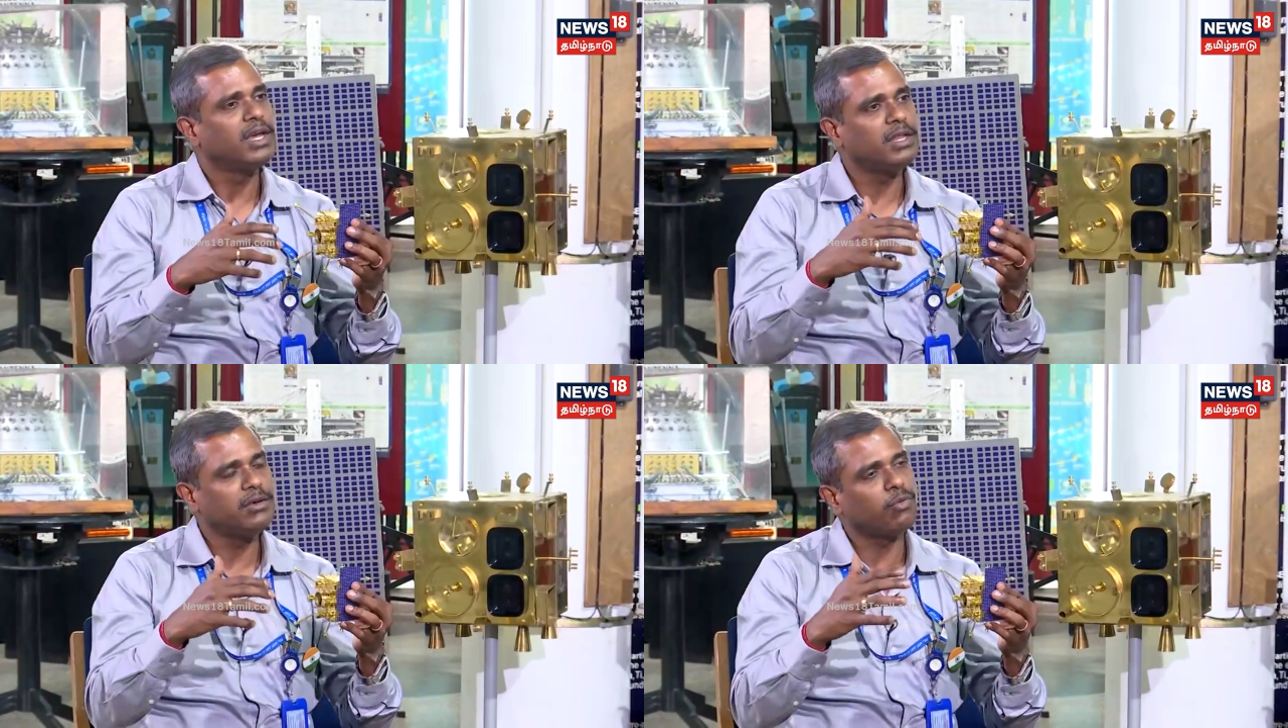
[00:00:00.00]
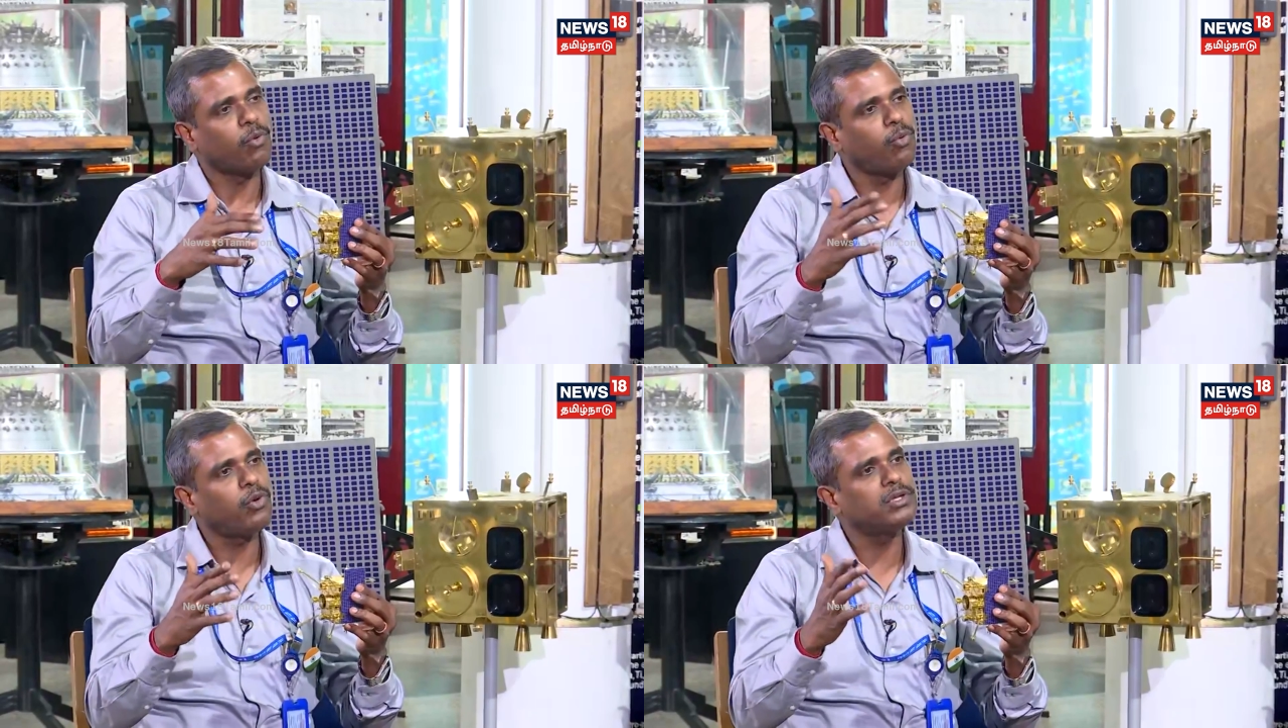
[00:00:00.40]
இது
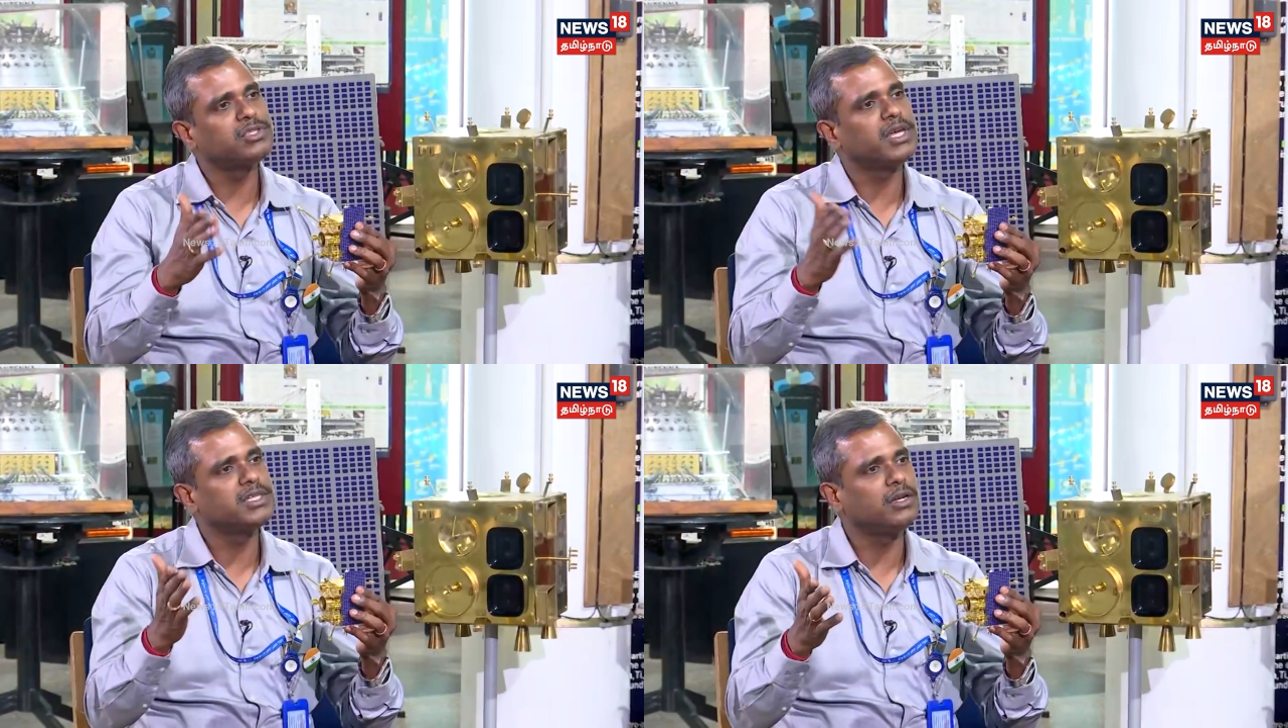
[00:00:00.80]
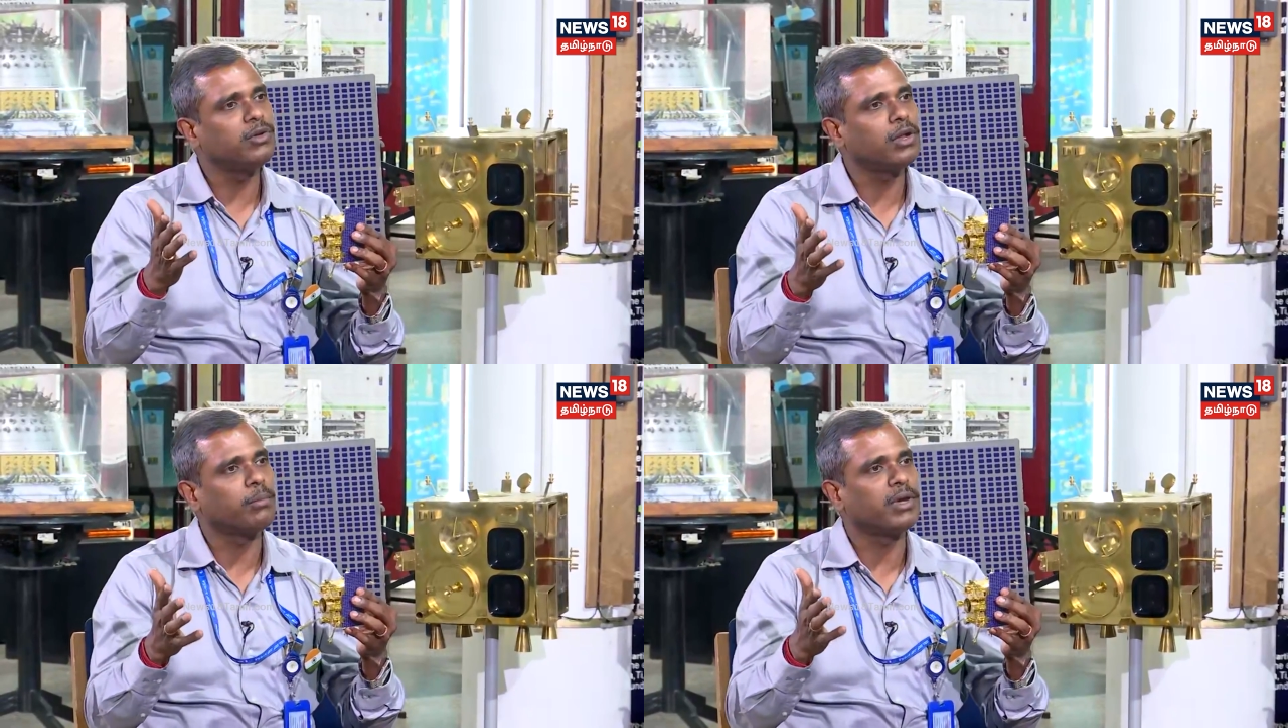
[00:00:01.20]
ஒவ்வொரு
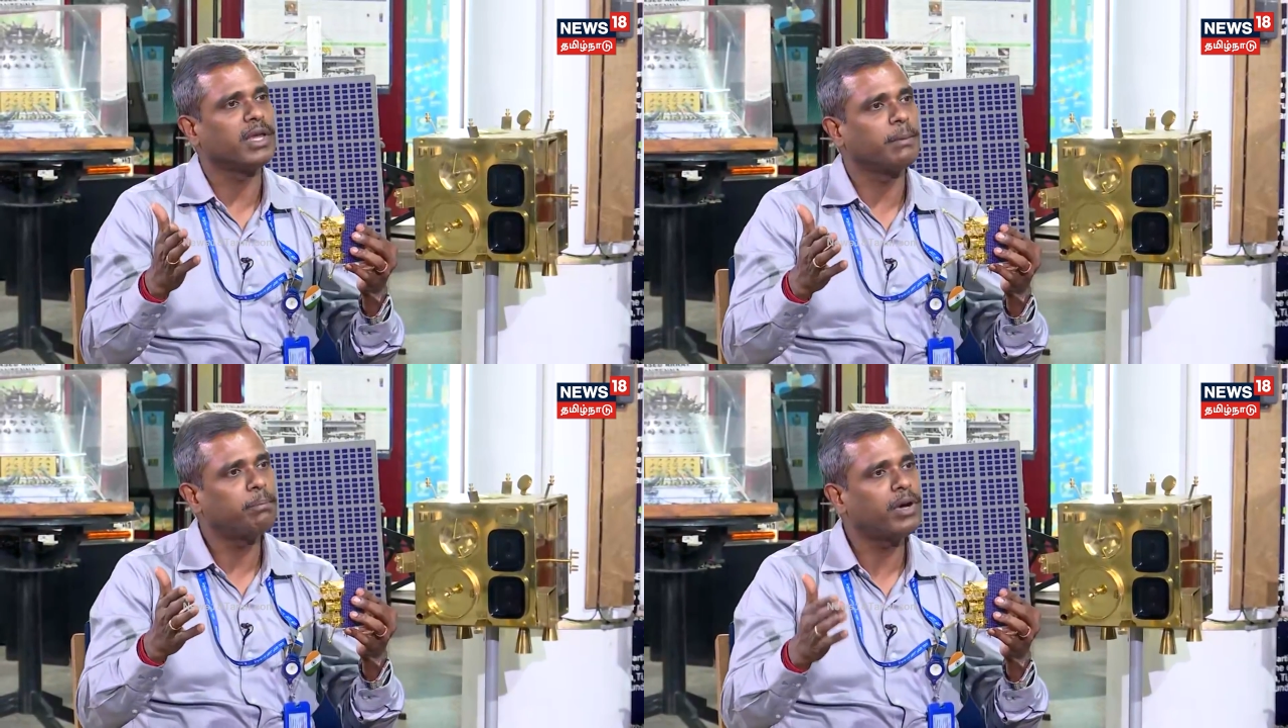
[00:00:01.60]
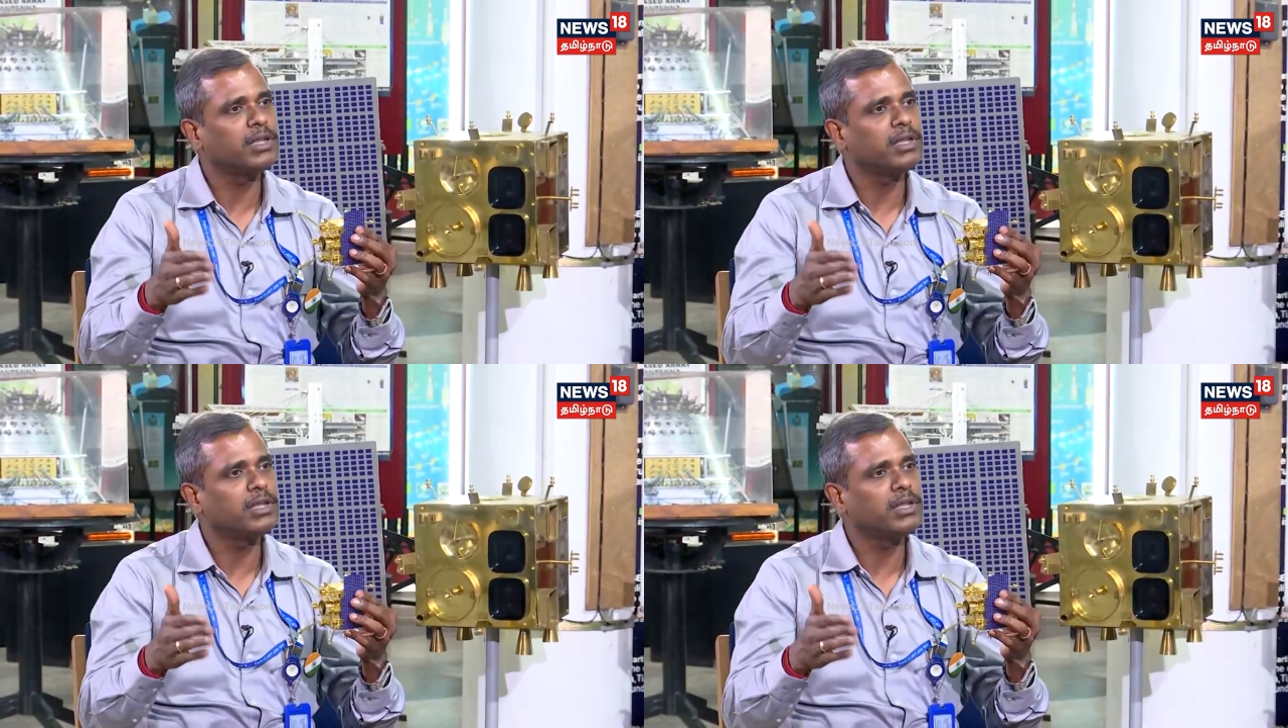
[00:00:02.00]
ஸ்டேஜ்லேயும் நம்ம எப்போ